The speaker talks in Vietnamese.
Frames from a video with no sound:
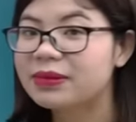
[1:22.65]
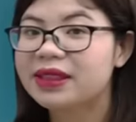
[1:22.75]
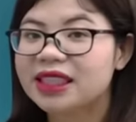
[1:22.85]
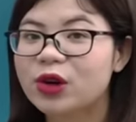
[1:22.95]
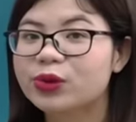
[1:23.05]
Thì
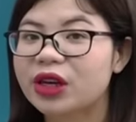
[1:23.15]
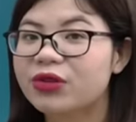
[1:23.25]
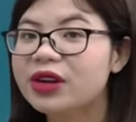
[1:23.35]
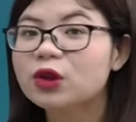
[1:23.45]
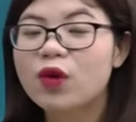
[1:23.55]
mình sẽ cùng nhau
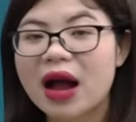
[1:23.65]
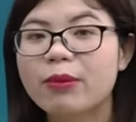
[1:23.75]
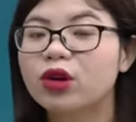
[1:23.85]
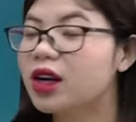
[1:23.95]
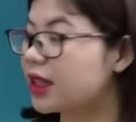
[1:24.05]
viết qua
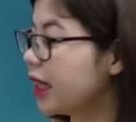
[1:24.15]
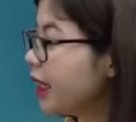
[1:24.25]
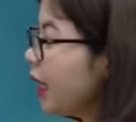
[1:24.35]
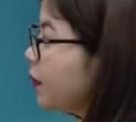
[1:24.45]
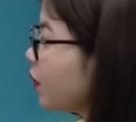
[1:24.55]
một lượt đã nhá